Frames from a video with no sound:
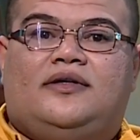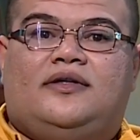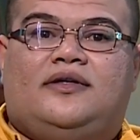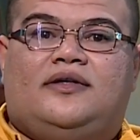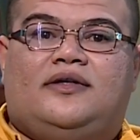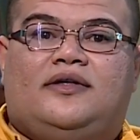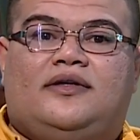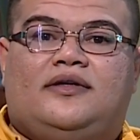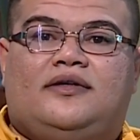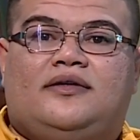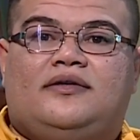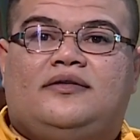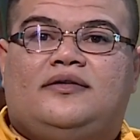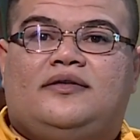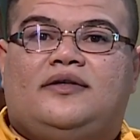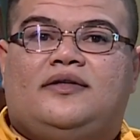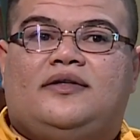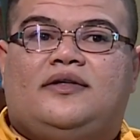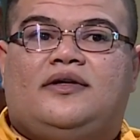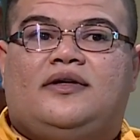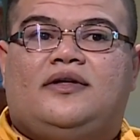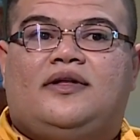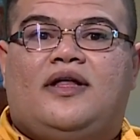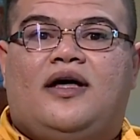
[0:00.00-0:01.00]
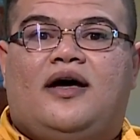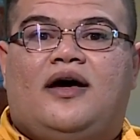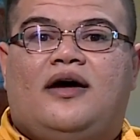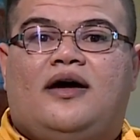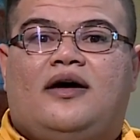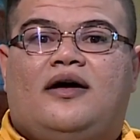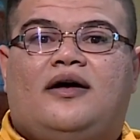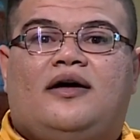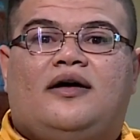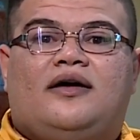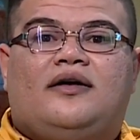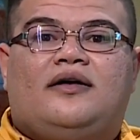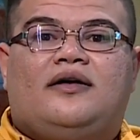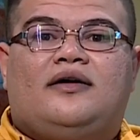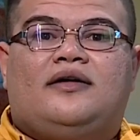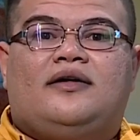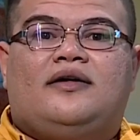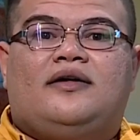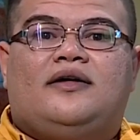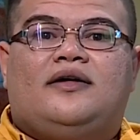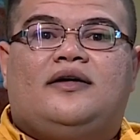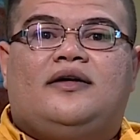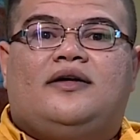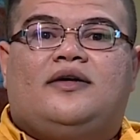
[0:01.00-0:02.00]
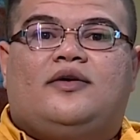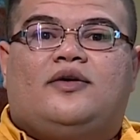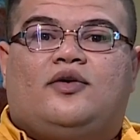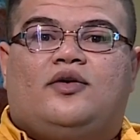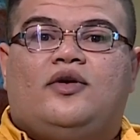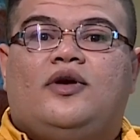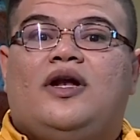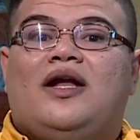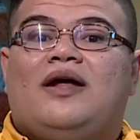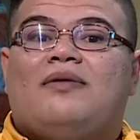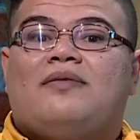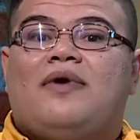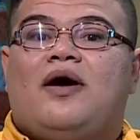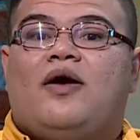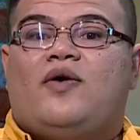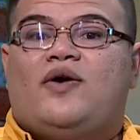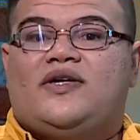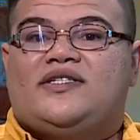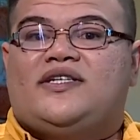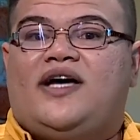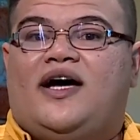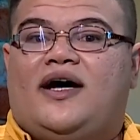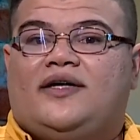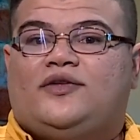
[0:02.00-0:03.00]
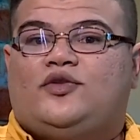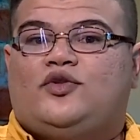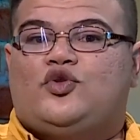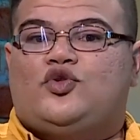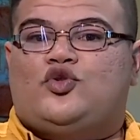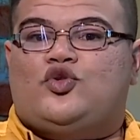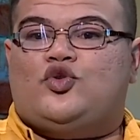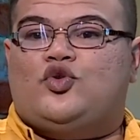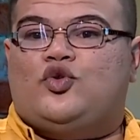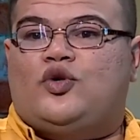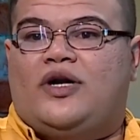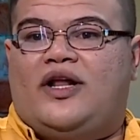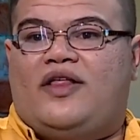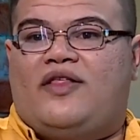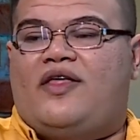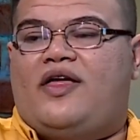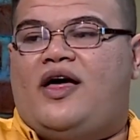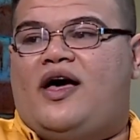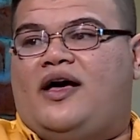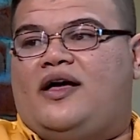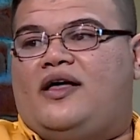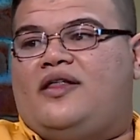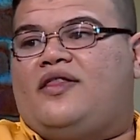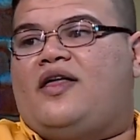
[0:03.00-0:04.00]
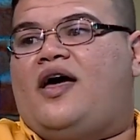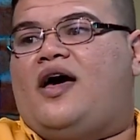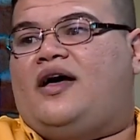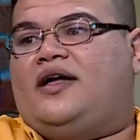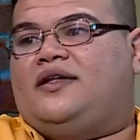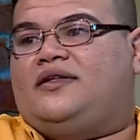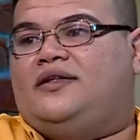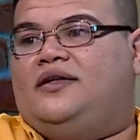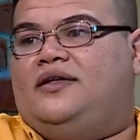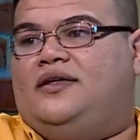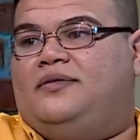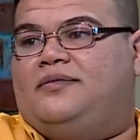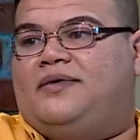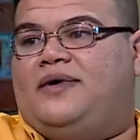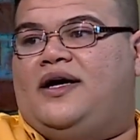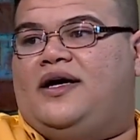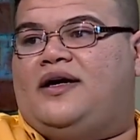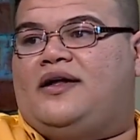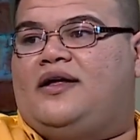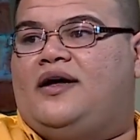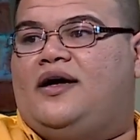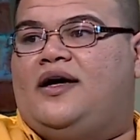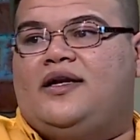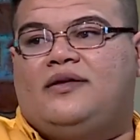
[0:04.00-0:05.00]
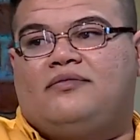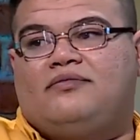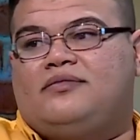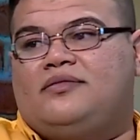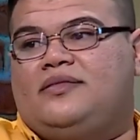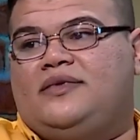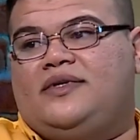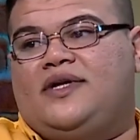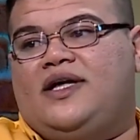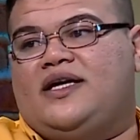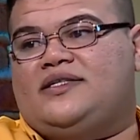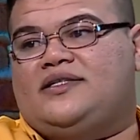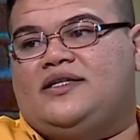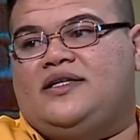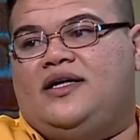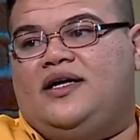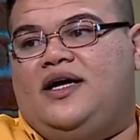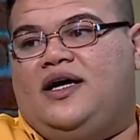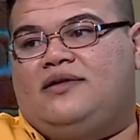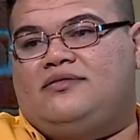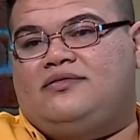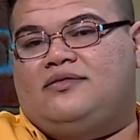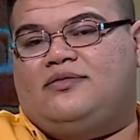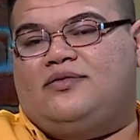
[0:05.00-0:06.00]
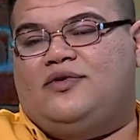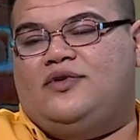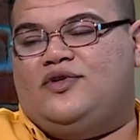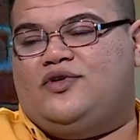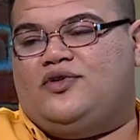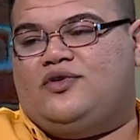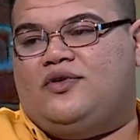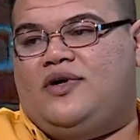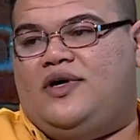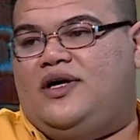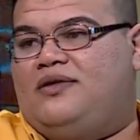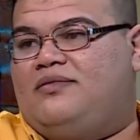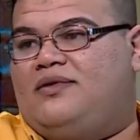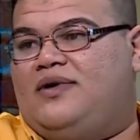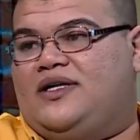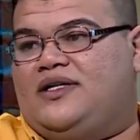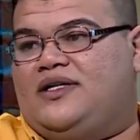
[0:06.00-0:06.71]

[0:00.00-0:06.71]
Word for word: آه اذا كلما وسعت الصورة ضاق ضاقت العبارة يعني الناس اللي يعرفهم كل شوية ما